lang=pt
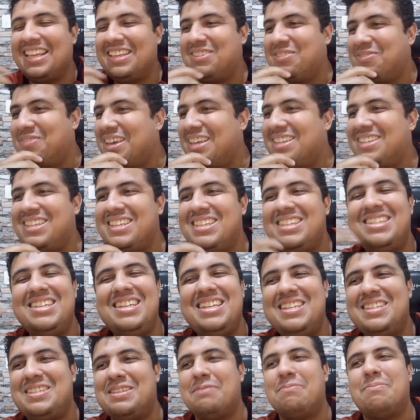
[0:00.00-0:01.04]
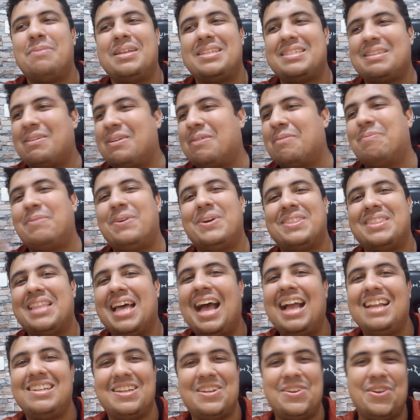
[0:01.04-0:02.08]
É divertidíssimo essa
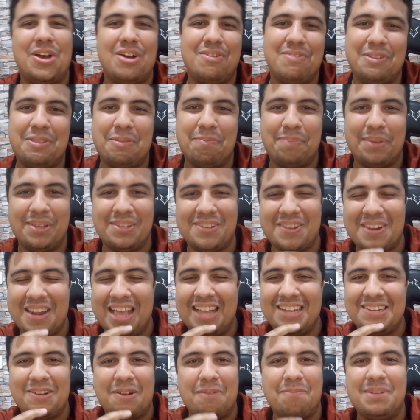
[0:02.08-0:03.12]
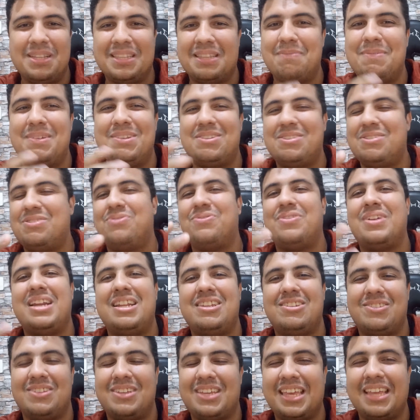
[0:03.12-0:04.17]
abordagem nova do personagem, completamente
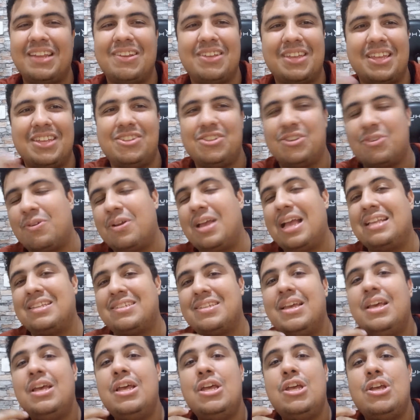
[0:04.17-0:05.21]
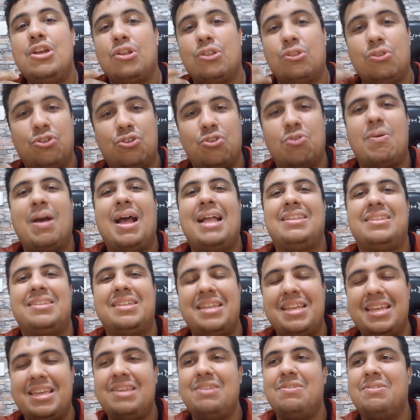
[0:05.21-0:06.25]
diferente daquele que a gente conhece dos
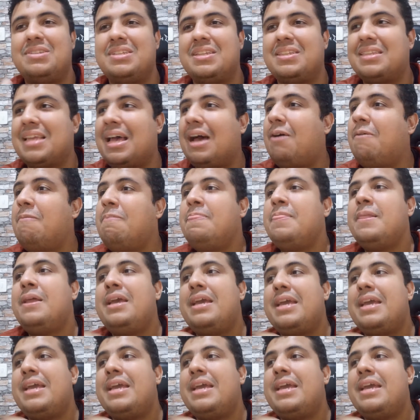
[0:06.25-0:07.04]
quadrinhos e tal.